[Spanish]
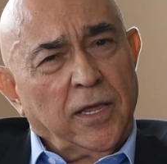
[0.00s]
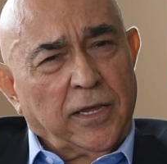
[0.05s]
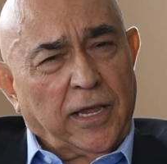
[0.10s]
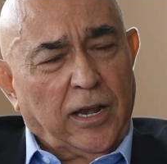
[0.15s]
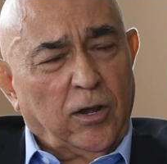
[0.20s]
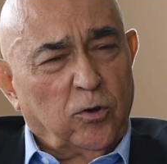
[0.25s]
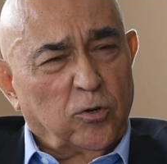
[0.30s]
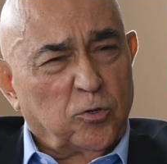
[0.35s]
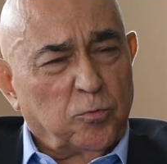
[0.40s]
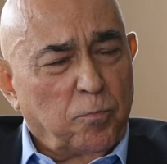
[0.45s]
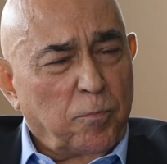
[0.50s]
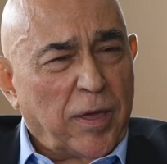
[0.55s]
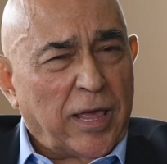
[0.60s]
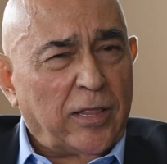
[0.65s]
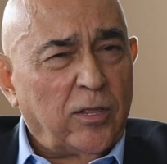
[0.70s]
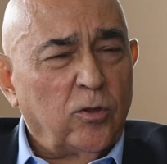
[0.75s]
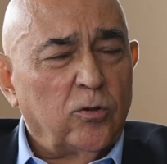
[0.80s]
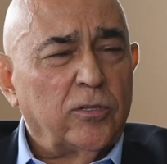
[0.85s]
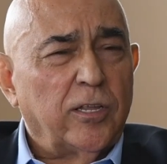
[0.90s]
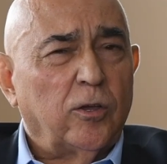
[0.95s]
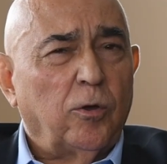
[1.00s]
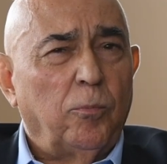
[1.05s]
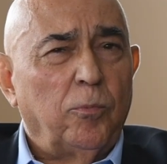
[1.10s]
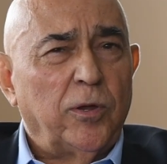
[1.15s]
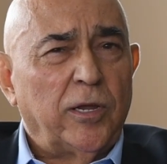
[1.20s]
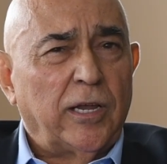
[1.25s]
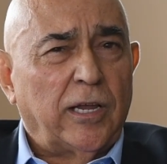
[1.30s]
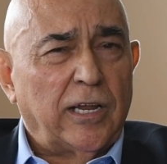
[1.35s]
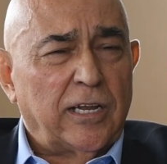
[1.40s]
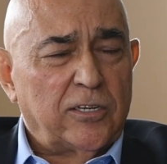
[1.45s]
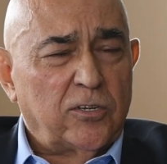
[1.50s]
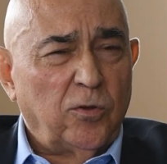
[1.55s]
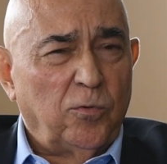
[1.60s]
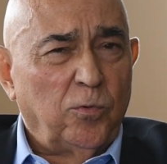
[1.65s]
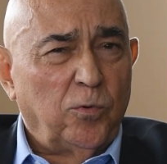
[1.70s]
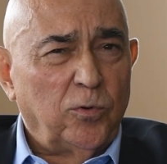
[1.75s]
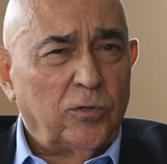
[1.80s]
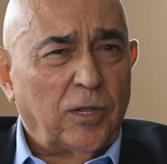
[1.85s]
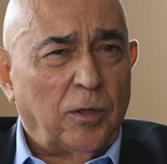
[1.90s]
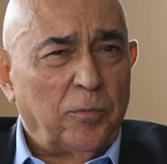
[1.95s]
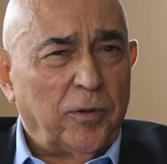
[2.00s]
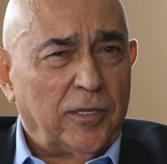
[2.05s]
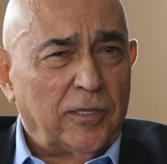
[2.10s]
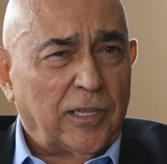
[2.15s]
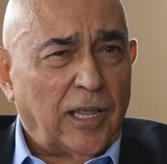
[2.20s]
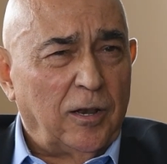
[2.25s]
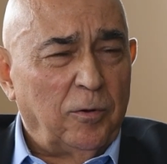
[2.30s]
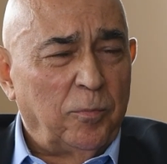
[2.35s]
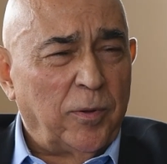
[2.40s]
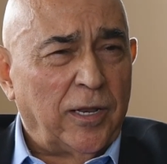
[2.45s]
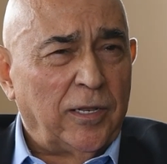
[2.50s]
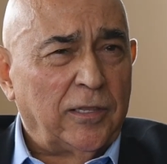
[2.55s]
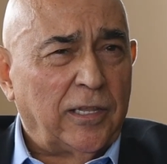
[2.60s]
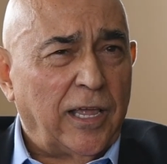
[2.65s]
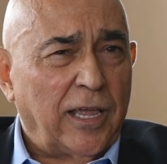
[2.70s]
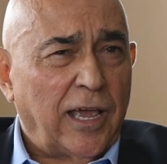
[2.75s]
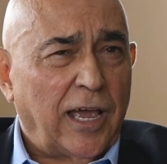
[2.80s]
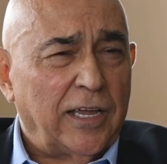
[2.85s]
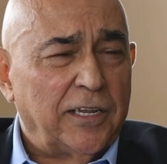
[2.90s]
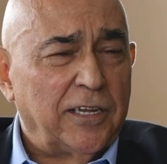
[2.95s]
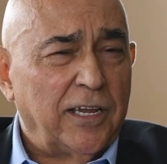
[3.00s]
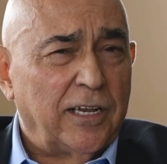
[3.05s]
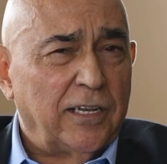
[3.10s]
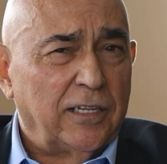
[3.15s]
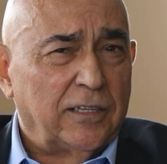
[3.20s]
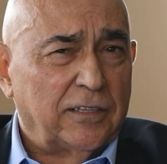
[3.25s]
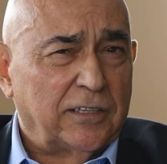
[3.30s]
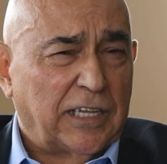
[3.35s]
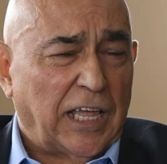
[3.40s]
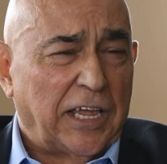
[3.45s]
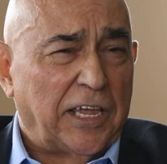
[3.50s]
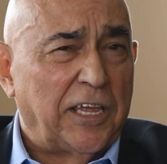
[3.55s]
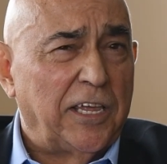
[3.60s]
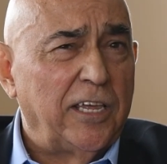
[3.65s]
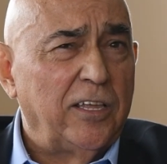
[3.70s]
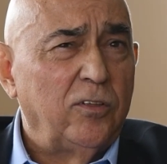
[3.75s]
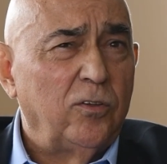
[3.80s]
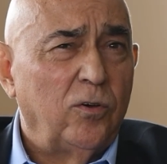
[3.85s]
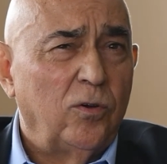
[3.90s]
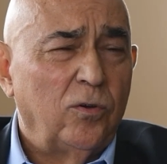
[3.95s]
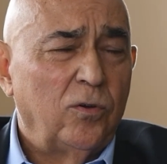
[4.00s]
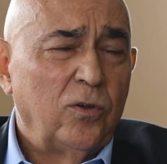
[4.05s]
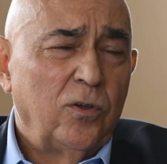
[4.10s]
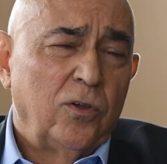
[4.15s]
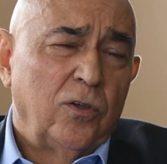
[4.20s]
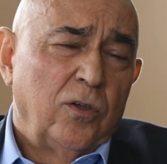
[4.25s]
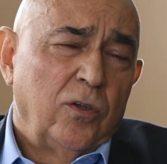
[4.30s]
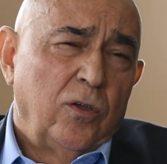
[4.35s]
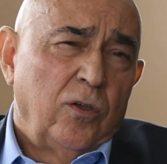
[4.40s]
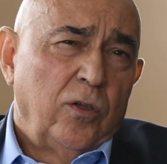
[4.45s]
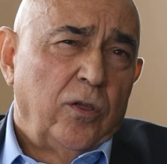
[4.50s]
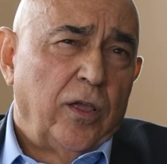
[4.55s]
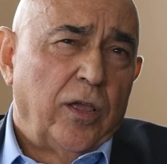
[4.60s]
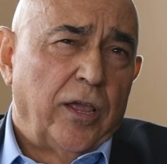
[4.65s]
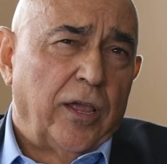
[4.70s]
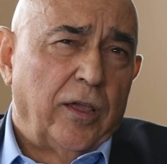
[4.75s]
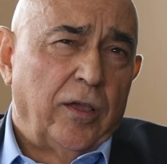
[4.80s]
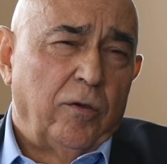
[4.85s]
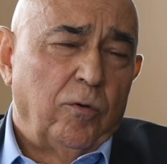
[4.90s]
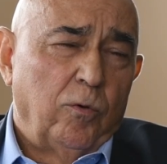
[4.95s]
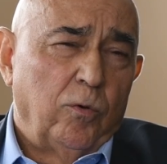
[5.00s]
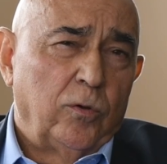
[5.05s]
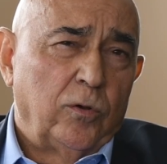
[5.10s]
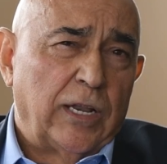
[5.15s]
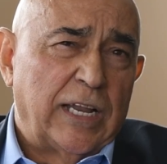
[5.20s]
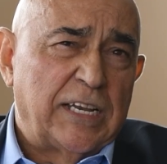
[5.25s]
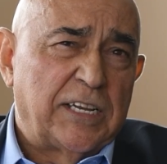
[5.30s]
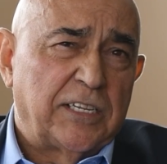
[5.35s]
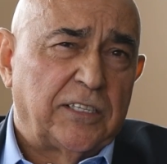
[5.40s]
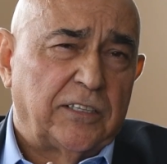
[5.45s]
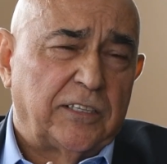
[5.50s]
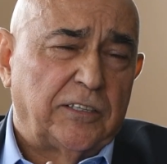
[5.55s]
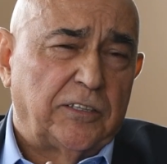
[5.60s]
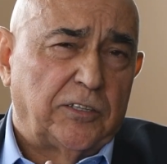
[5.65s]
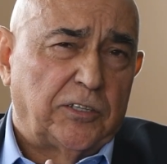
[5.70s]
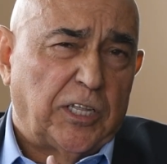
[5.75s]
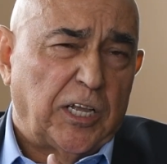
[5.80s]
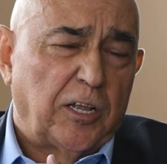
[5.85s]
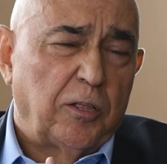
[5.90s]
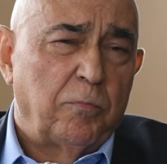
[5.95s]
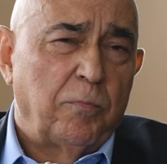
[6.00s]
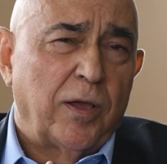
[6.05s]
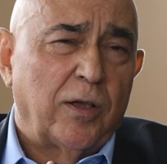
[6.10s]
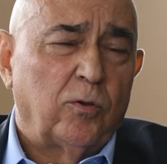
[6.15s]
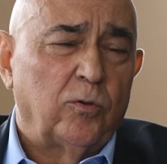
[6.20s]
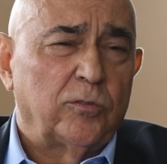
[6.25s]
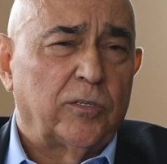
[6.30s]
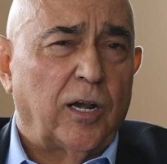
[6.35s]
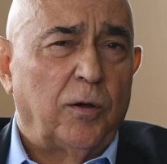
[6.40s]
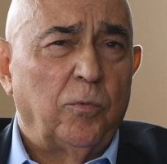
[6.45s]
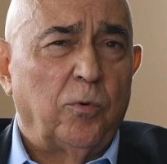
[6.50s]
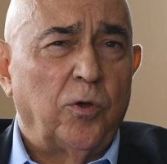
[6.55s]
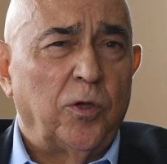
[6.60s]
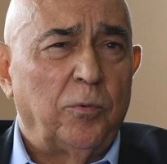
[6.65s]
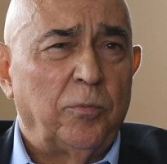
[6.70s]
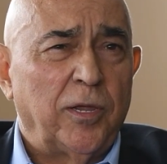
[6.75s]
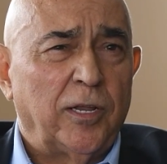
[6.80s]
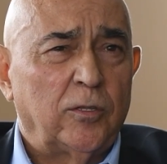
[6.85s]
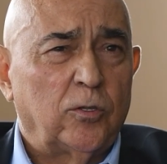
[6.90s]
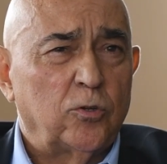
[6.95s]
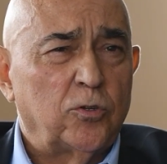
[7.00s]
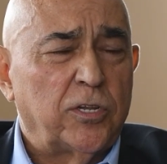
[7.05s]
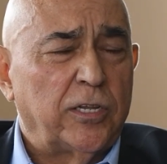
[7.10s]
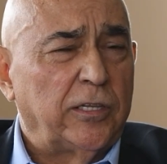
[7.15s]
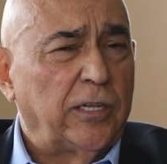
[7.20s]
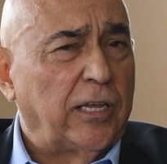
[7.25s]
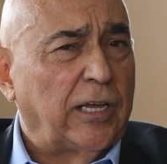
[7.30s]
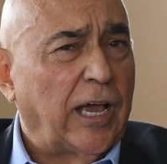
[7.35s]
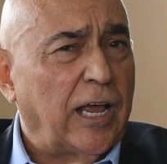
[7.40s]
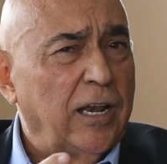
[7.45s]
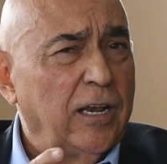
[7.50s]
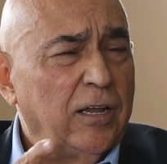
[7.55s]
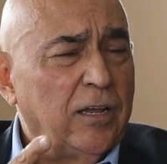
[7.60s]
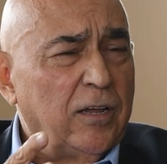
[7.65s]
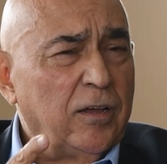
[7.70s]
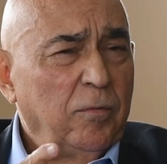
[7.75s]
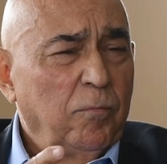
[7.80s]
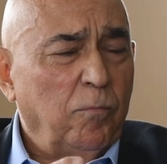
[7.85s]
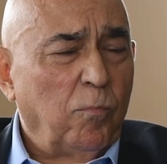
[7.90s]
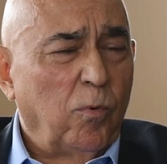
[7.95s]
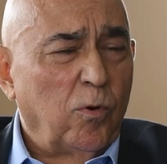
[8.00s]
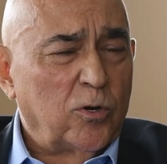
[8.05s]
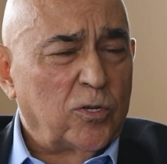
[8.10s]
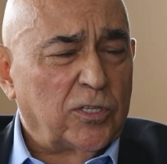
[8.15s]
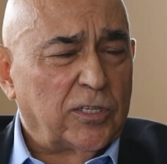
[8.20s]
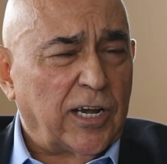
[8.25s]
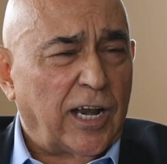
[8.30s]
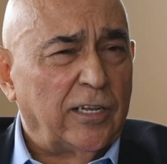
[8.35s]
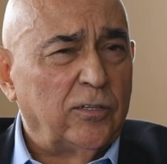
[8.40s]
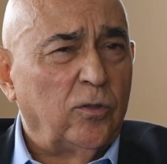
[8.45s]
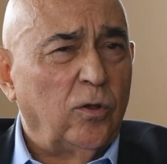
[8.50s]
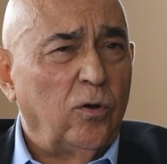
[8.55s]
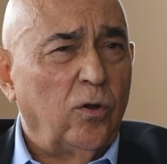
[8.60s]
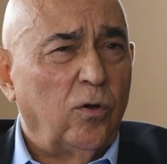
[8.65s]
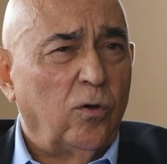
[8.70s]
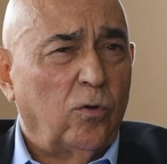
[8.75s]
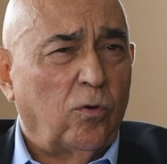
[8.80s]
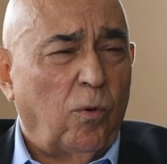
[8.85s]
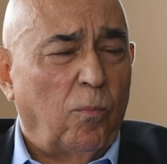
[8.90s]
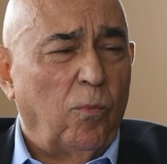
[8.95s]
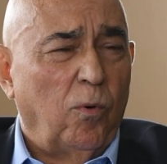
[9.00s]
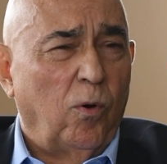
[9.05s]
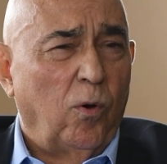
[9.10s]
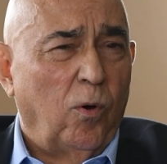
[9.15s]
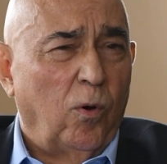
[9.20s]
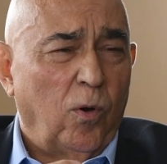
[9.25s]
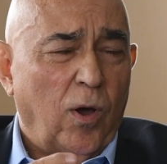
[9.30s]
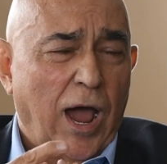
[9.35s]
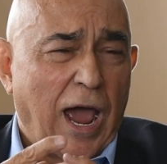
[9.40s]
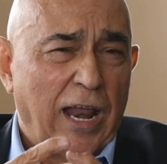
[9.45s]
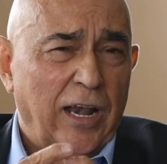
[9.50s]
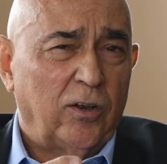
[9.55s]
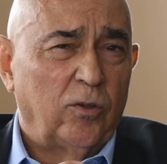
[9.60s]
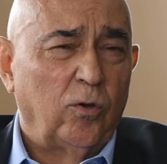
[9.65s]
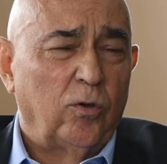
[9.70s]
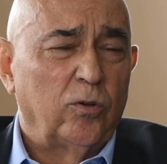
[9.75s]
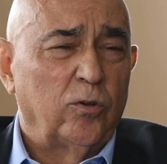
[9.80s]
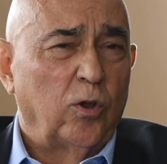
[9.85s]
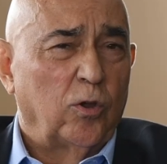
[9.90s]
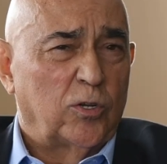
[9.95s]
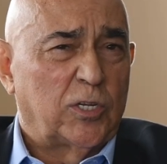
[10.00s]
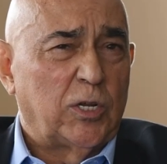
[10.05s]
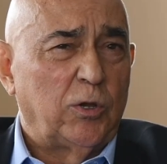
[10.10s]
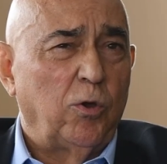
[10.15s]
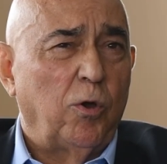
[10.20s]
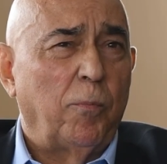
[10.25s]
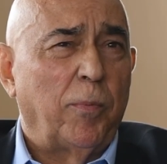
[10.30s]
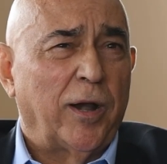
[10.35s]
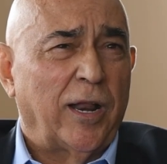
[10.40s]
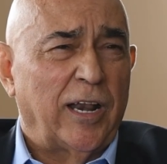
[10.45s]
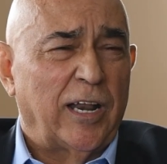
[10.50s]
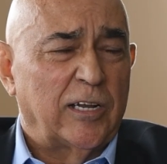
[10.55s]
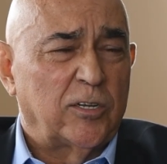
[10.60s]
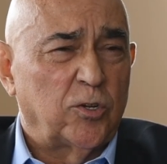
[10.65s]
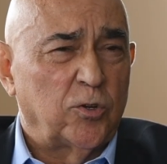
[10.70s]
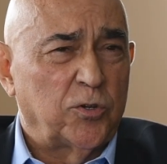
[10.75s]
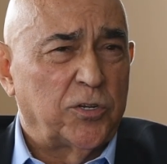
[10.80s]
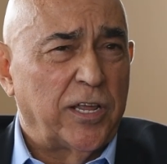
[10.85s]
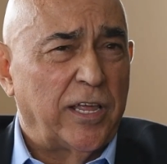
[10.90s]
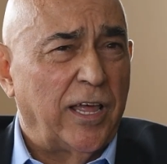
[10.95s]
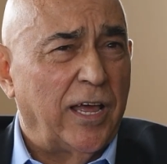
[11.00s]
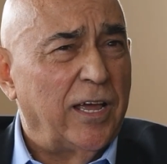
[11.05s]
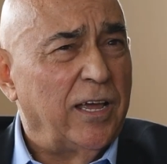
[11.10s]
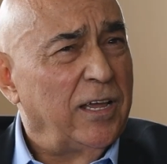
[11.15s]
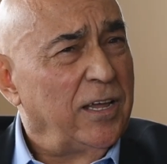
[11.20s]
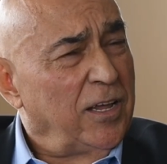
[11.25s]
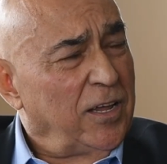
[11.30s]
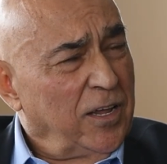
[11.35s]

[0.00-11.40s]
que los medios de comunicación fundamentalmente hayan tejido eh, un estigma contra el movimiento sindical, mostrándolo como algo nocivo para la sociedad,